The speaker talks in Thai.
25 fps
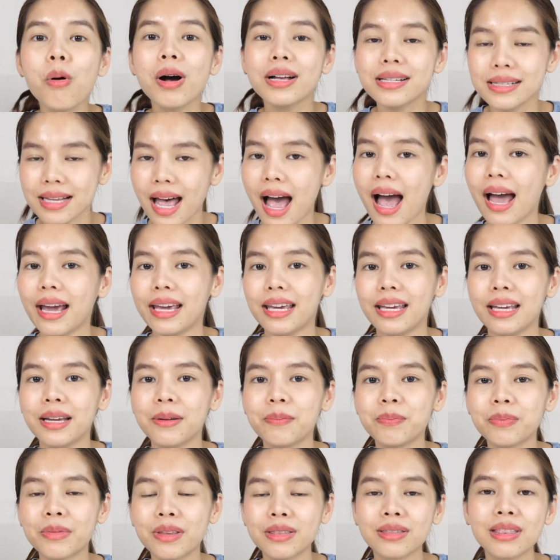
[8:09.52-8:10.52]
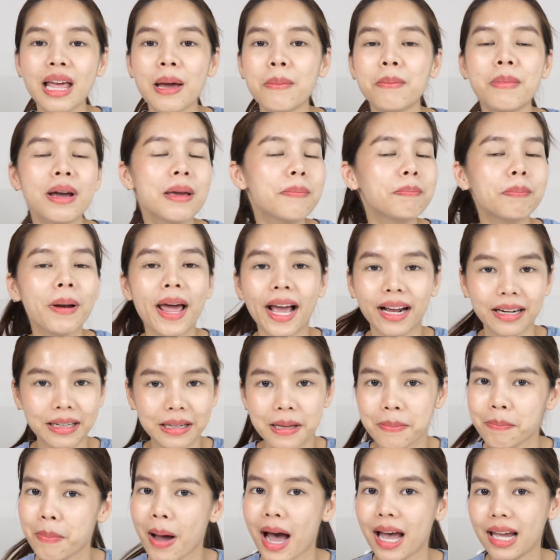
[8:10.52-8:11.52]
ว่าใส่แต่ไม่แปลง
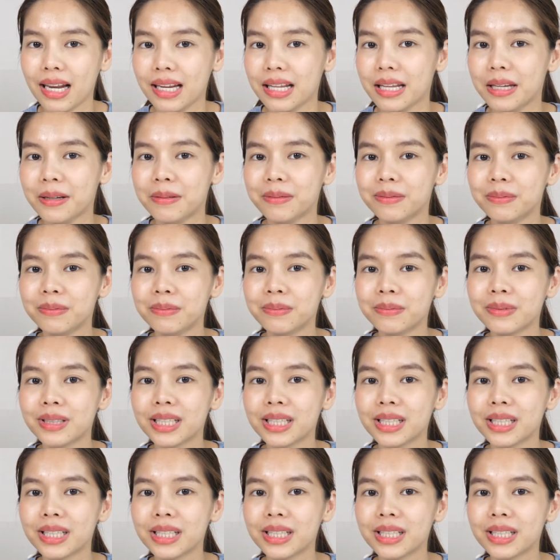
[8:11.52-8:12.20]
ที่ปลายลิ้น wow.